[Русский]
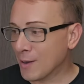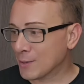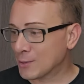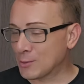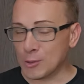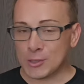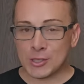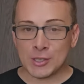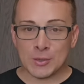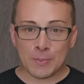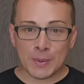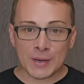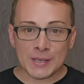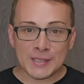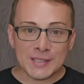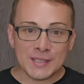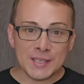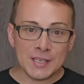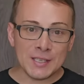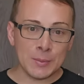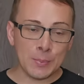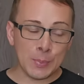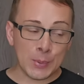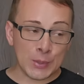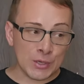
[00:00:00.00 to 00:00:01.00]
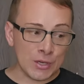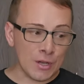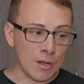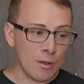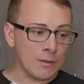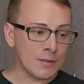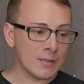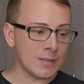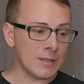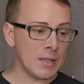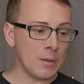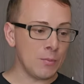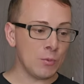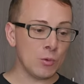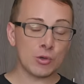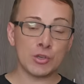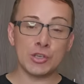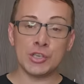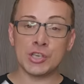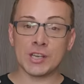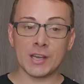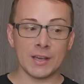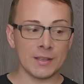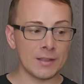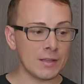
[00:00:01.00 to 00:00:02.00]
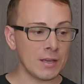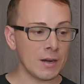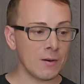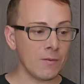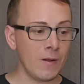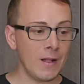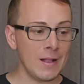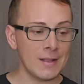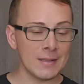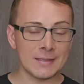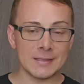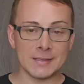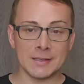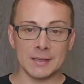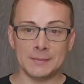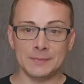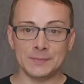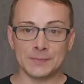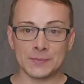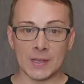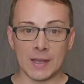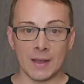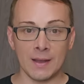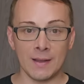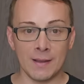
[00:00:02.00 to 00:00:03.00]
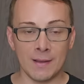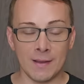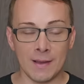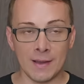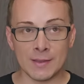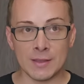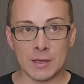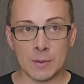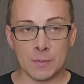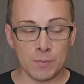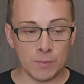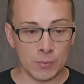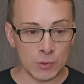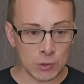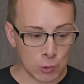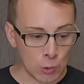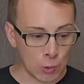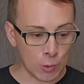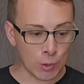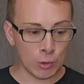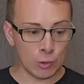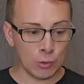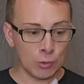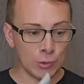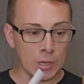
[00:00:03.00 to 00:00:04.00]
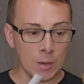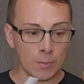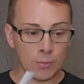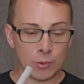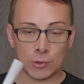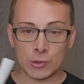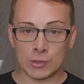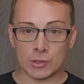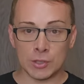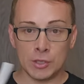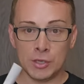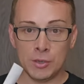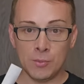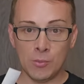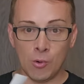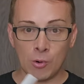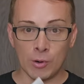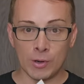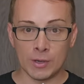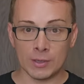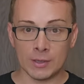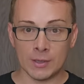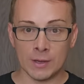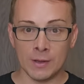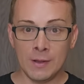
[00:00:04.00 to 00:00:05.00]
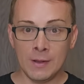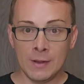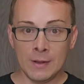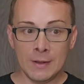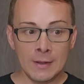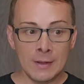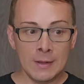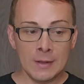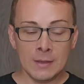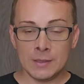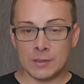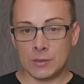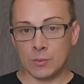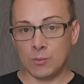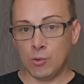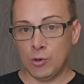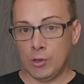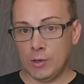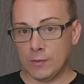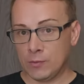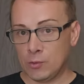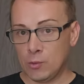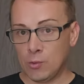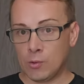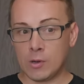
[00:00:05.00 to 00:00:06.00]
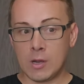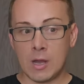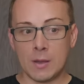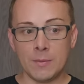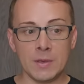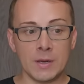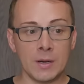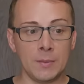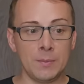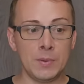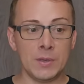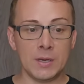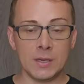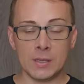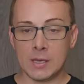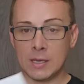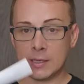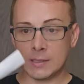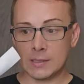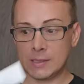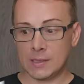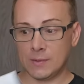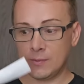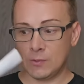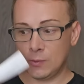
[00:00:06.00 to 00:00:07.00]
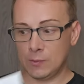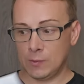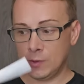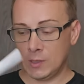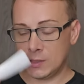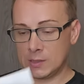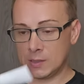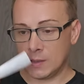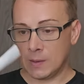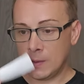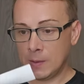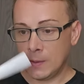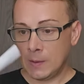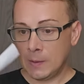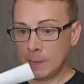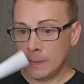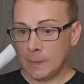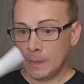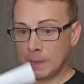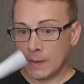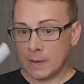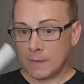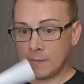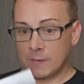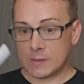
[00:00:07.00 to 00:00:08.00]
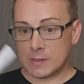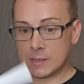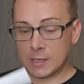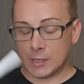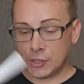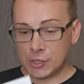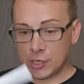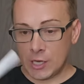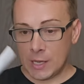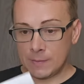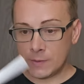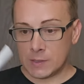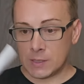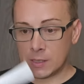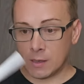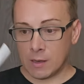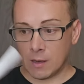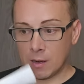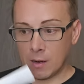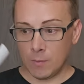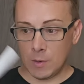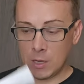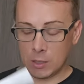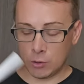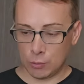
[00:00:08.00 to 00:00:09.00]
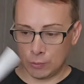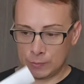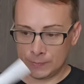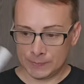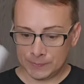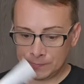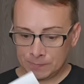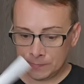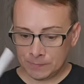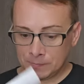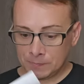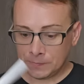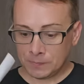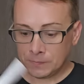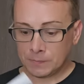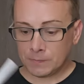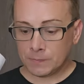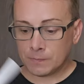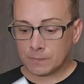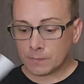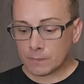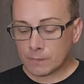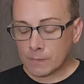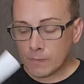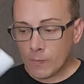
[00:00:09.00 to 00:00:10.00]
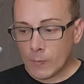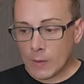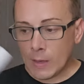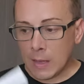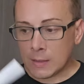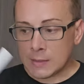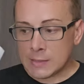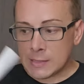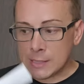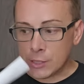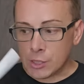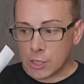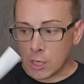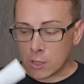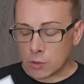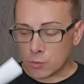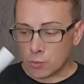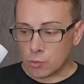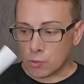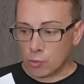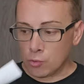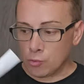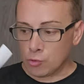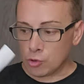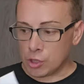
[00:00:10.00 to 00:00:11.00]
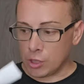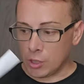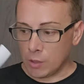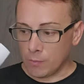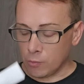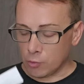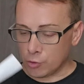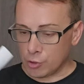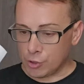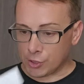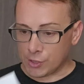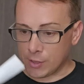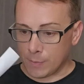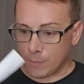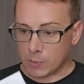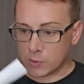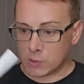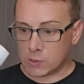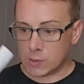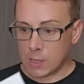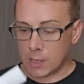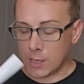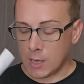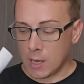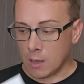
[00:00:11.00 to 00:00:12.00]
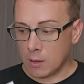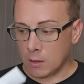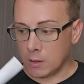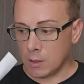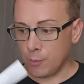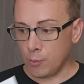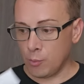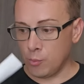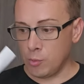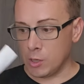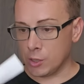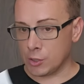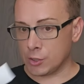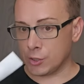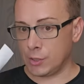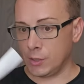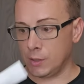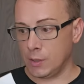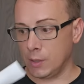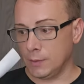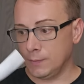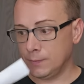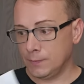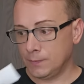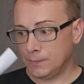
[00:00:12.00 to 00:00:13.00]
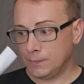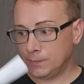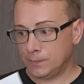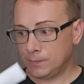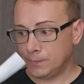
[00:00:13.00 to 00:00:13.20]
Слушайте, простите, пожалуйста, немножечко оторвался а, от обзора, но я просто не мог это. Тем более, вдруг камера передаст, и вы увидите. Возвращаемся к аромату. Сейчас вот он уже немножечко постоял на бумажке, да?